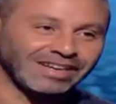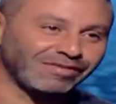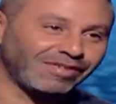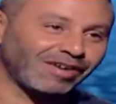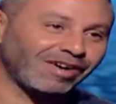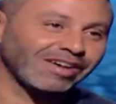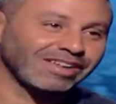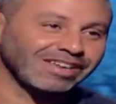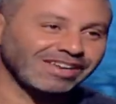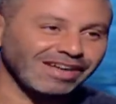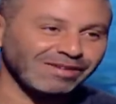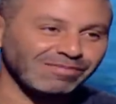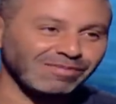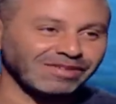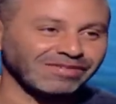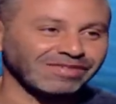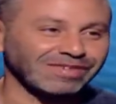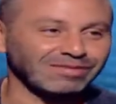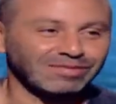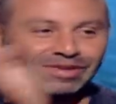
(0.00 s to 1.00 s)
فقد
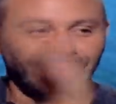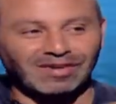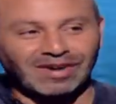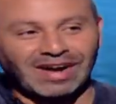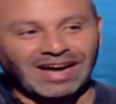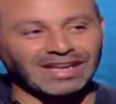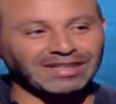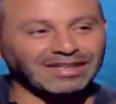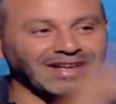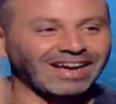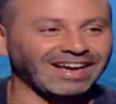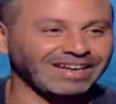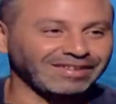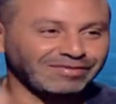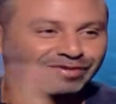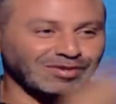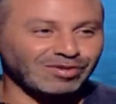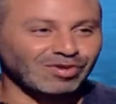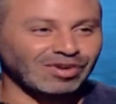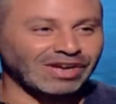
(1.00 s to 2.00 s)
الامل آه. قاعد
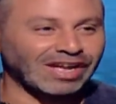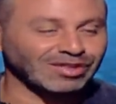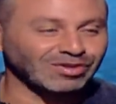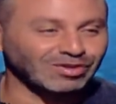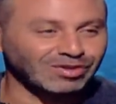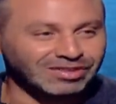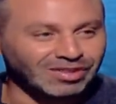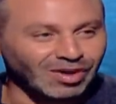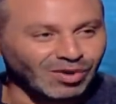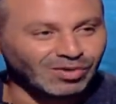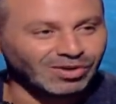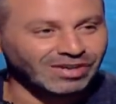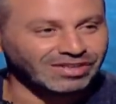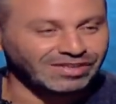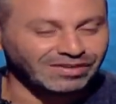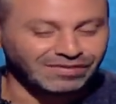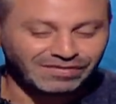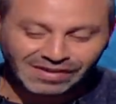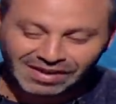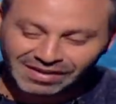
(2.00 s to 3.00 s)
في الجون عنده الدوره
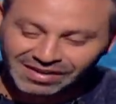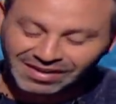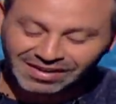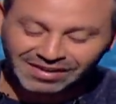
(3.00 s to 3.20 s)
دي ف